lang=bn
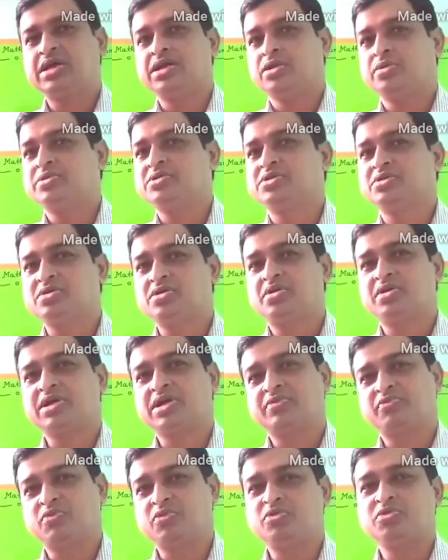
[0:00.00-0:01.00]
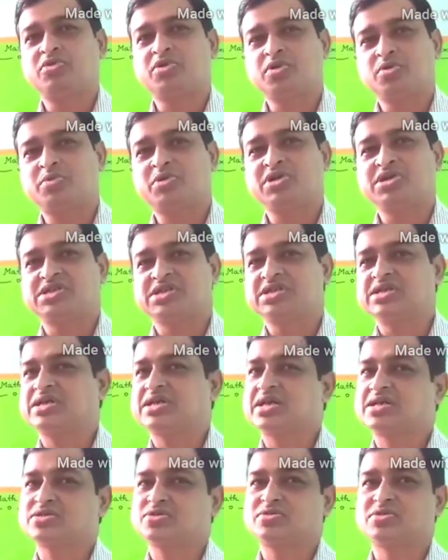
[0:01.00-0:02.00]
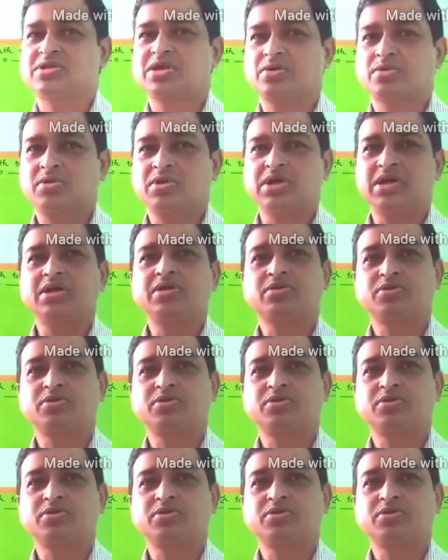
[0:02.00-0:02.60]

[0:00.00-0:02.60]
ইন্ডিভিজুয়ালি অনেকে ফোন করে বলেছে যে ক্র্যাশ কোর্সটা করলে